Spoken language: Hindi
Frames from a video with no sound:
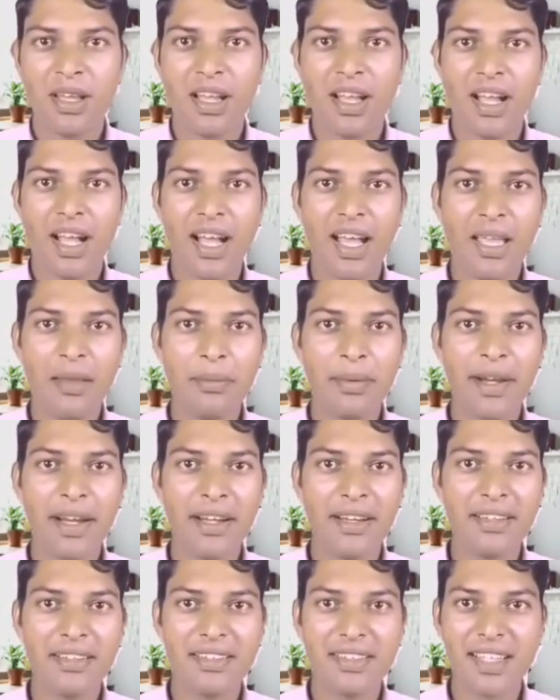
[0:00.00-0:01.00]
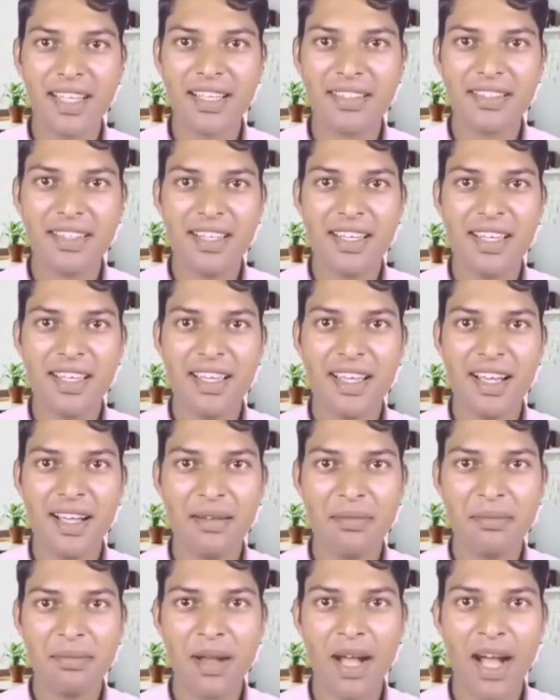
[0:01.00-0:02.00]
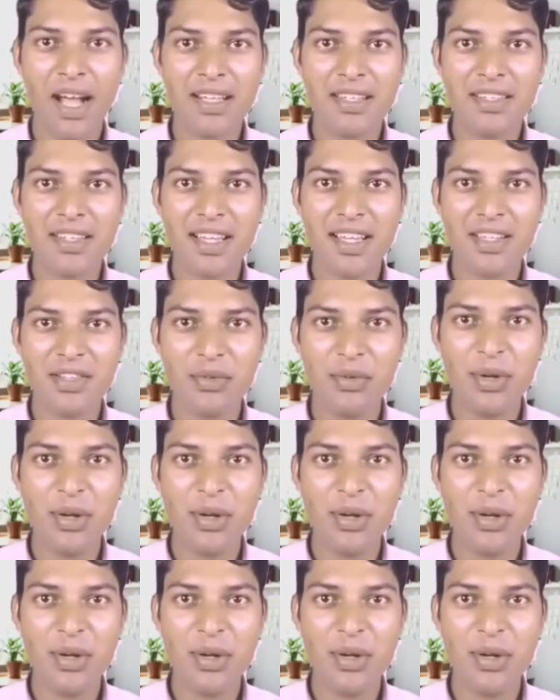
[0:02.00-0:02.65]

चेंज हो गया इसके बाद में